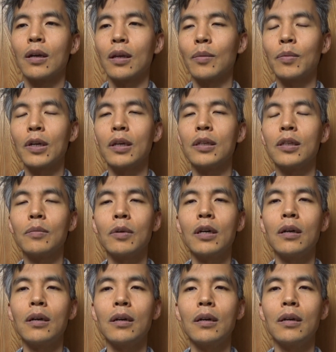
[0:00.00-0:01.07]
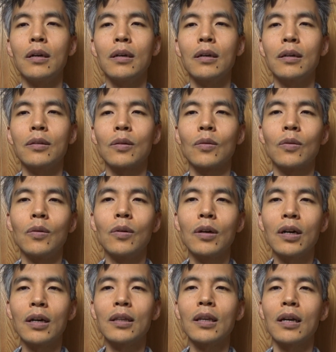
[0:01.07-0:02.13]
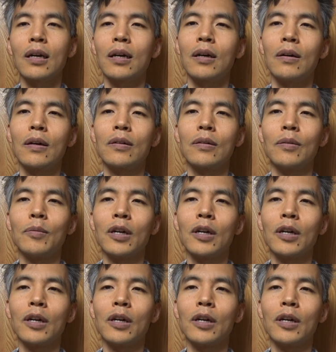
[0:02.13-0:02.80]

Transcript: やっぱり一番その根幹に関わる、